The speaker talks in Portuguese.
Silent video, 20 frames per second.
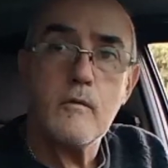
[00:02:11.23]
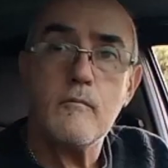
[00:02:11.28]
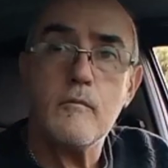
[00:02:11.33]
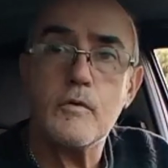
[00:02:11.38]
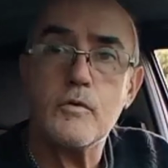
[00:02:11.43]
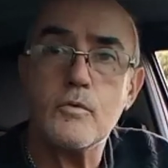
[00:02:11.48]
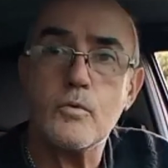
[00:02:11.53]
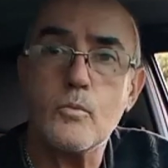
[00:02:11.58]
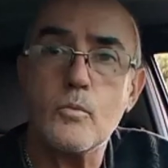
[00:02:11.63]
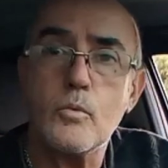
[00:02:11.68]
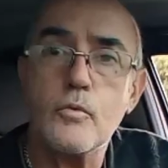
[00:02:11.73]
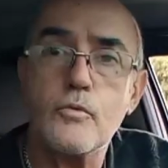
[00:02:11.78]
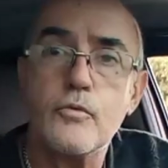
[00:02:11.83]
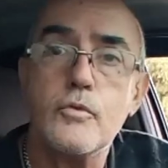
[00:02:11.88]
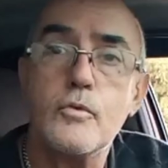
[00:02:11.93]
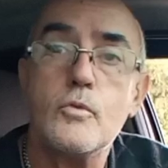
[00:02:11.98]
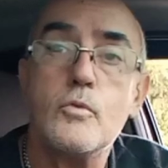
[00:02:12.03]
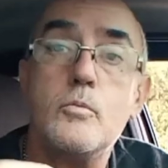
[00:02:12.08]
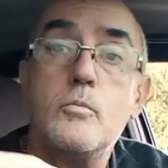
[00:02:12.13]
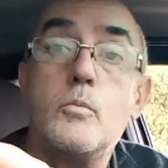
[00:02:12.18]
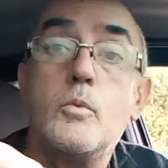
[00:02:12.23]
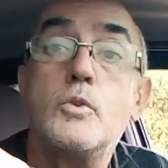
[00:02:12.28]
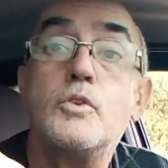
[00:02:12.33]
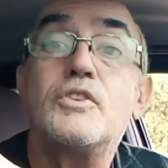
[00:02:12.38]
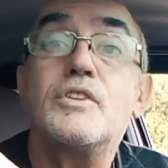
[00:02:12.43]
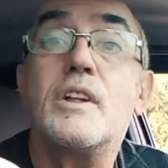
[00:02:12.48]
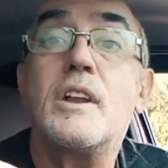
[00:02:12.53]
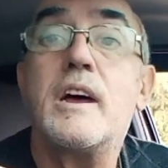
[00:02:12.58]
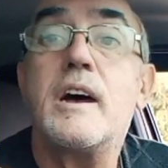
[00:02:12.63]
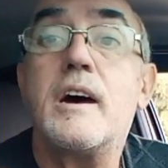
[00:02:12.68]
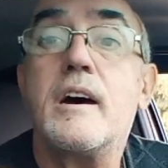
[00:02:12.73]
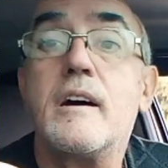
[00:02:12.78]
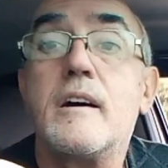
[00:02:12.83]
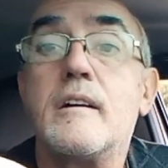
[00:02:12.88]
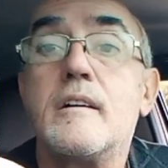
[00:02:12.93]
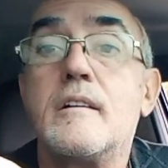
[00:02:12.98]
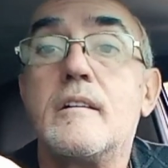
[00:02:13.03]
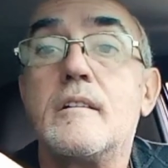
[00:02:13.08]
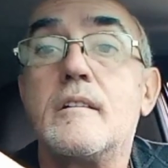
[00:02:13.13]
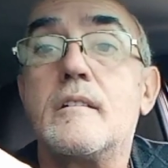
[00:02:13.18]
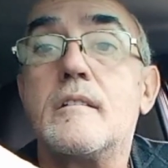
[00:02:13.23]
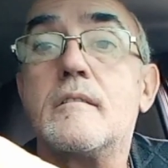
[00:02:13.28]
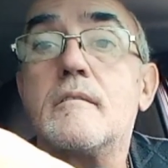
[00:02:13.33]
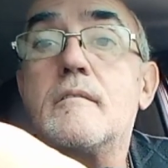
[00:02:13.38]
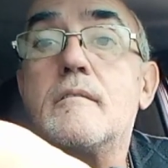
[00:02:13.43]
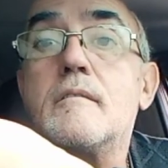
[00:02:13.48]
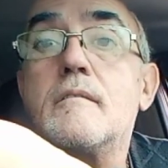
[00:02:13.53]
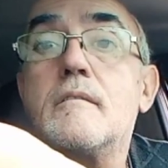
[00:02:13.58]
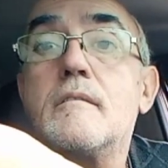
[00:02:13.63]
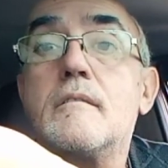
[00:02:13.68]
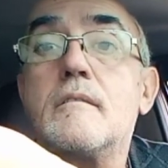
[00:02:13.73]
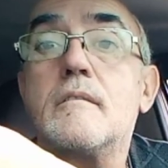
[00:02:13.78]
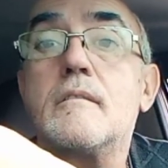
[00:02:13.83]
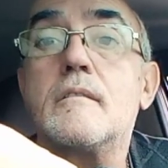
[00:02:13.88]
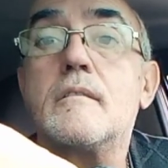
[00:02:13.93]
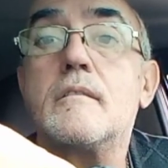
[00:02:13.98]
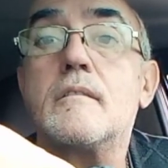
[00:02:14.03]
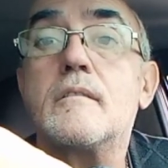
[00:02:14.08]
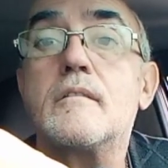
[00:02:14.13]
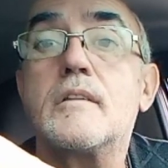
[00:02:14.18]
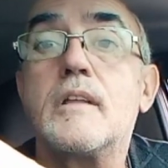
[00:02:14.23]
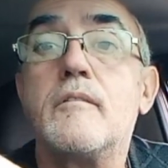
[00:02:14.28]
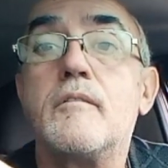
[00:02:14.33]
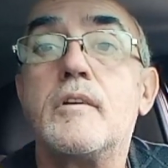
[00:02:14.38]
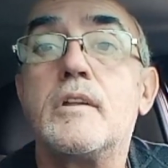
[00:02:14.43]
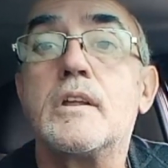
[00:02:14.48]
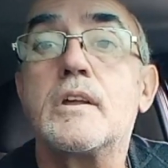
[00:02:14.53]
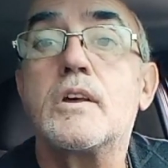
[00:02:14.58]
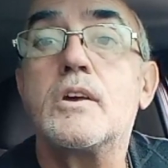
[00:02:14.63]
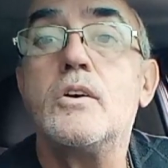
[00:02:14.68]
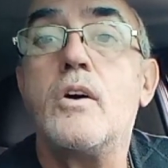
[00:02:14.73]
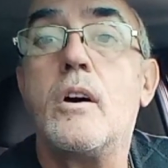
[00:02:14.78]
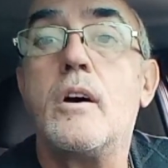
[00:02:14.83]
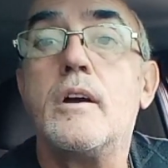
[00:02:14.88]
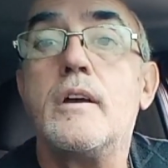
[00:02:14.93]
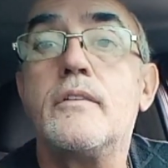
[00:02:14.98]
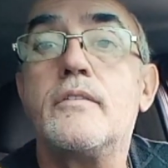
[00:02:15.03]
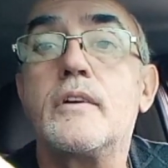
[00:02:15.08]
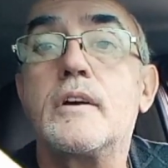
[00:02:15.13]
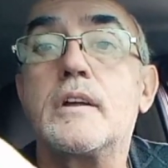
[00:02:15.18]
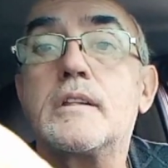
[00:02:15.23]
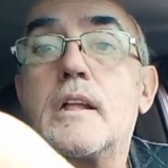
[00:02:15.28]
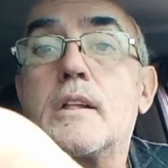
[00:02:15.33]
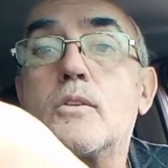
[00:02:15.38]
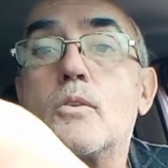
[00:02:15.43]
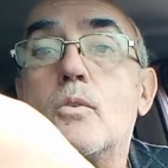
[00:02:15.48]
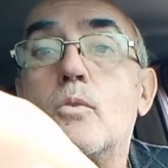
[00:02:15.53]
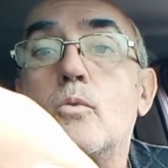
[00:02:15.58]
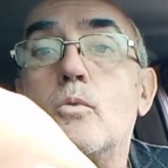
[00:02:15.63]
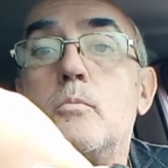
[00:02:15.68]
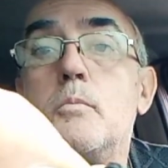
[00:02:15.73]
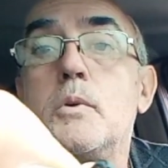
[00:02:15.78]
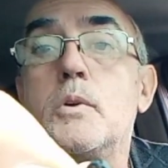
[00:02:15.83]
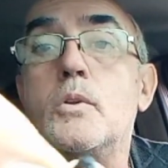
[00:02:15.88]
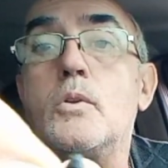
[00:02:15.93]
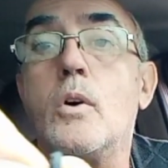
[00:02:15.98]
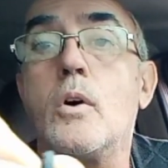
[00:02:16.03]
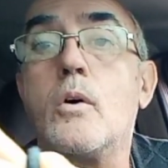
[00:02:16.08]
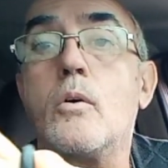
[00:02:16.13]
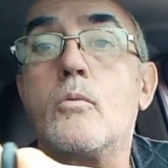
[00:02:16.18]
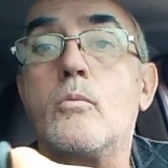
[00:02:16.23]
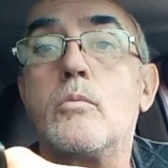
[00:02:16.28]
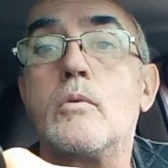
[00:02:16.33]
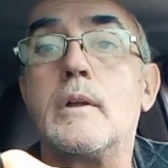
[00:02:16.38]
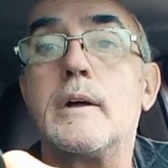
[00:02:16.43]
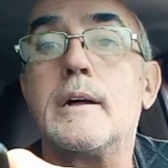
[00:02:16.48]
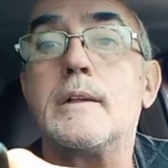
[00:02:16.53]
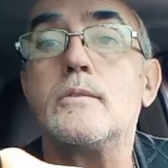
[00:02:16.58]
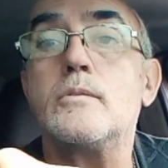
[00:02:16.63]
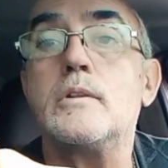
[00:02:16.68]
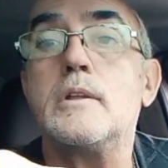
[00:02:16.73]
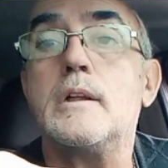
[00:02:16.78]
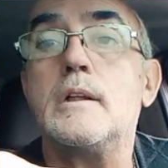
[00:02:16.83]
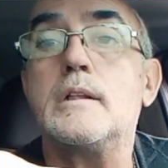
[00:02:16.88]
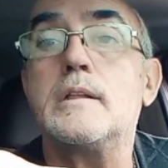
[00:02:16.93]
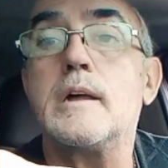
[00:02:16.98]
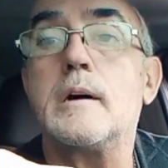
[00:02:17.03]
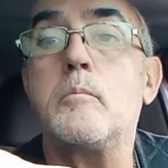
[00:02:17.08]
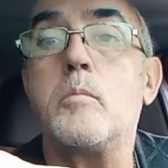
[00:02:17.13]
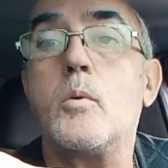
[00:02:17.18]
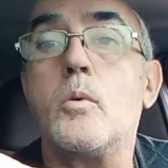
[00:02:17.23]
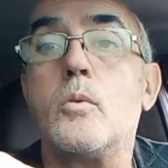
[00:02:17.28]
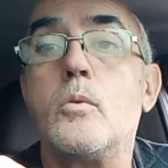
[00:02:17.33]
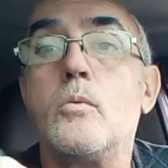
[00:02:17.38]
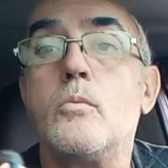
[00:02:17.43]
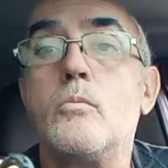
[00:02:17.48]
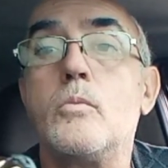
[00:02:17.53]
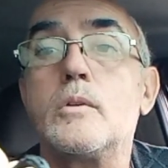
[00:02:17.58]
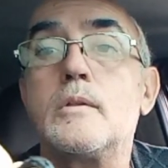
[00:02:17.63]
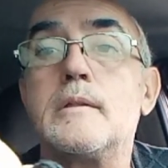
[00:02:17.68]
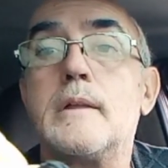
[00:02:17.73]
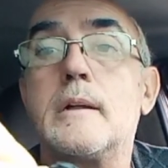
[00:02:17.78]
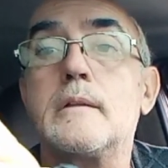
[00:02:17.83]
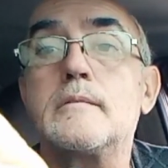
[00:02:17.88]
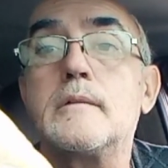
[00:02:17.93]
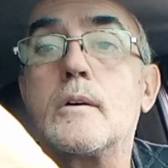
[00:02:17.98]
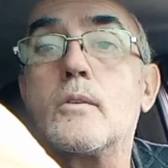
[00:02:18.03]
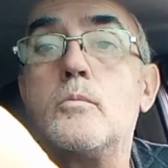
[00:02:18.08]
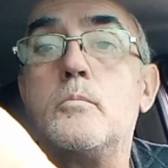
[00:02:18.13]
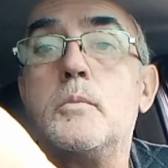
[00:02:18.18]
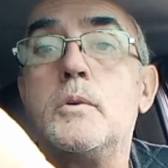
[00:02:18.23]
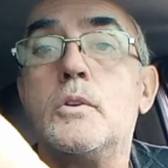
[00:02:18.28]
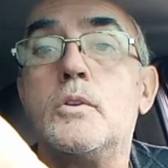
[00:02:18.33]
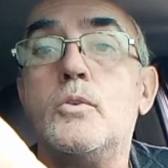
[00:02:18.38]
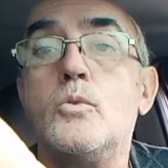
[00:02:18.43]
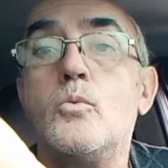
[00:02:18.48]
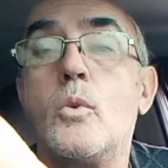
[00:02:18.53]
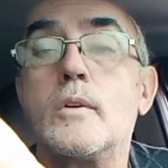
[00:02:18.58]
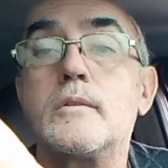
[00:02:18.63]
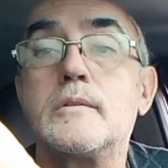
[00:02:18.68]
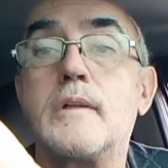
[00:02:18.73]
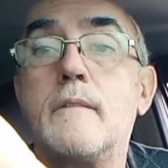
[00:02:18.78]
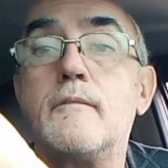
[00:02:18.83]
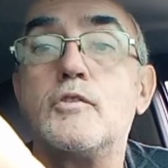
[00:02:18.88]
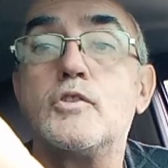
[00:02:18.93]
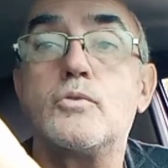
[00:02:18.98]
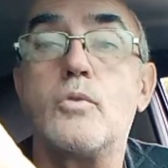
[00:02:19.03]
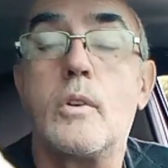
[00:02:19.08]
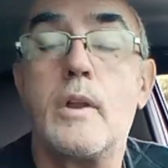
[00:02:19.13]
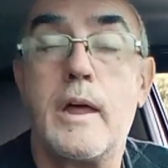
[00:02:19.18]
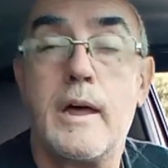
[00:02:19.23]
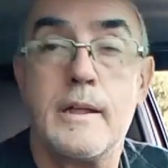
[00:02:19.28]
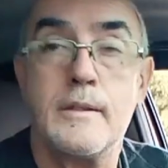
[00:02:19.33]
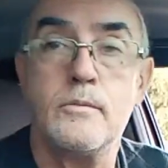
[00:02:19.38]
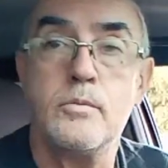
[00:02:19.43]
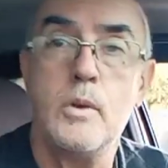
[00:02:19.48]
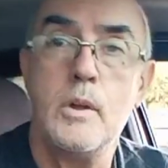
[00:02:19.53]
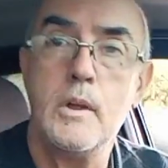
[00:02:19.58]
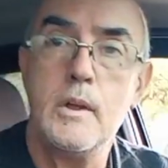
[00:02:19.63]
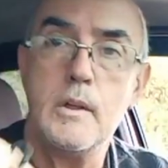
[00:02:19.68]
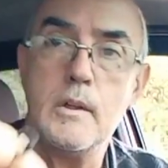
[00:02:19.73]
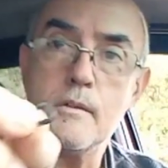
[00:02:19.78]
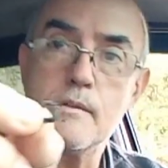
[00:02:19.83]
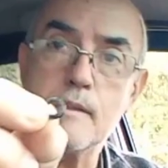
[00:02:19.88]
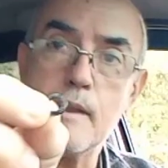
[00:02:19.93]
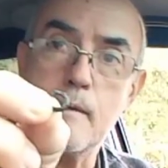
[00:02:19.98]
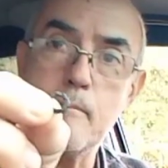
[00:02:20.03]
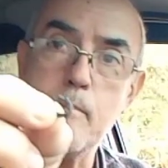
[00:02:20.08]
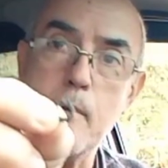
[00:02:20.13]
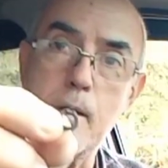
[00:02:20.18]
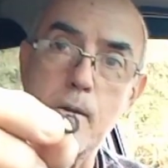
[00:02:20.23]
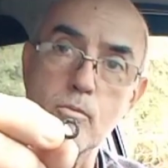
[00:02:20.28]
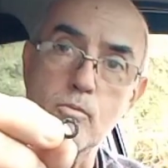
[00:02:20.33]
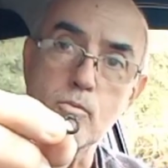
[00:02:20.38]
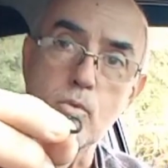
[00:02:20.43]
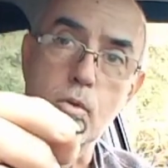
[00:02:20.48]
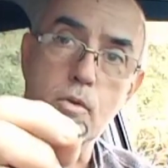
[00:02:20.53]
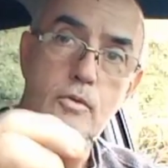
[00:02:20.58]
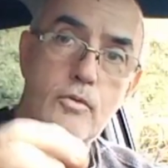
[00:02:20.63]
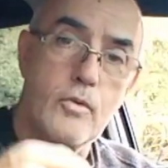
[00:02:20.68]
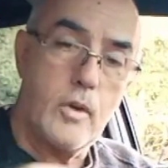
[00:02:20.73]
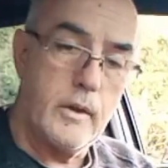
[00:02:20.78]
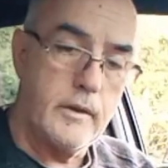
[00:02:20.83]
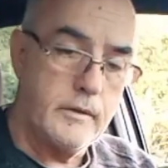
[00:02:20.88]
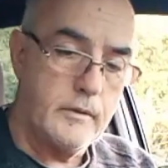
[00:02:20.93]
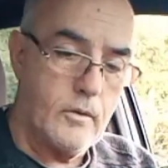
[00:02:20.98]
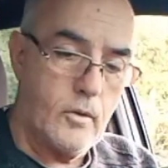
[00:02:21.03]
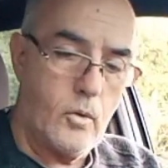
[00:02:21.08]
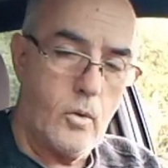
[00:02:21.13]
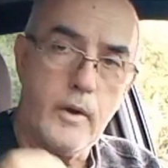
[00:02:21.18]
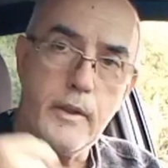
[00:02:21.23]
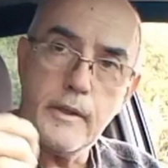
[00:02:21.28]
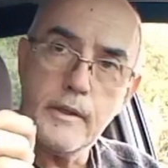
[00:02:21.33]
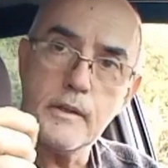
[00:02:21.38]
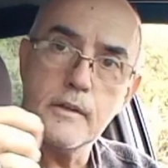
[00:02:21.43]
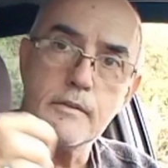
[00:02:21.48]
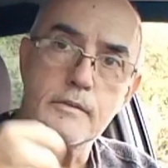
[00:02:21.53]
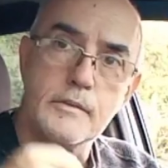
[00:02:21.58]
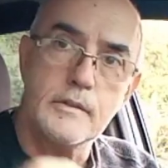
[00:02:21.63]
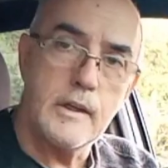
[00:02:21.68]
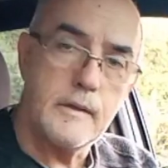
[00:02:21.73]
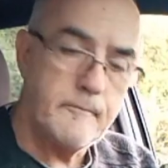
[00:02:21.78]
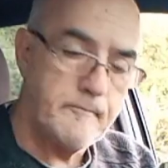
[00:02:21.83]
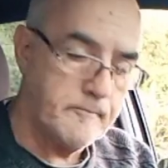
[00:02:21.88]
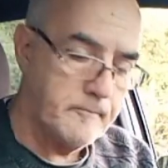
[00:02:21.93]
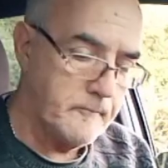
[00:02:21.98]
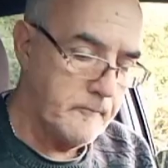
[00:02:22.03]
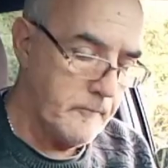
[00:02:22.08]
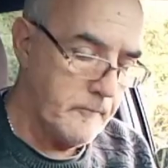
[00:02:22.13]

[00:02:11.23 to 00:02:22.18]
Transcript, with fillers: ver se eu consigo mostrar. Tá vendo aqui, ó? Esse aqui tá todo comido, ó. Um lado dele tá bom, o outro lado tá comido. E o outro tava estourado. Trabalham dois oringues, né?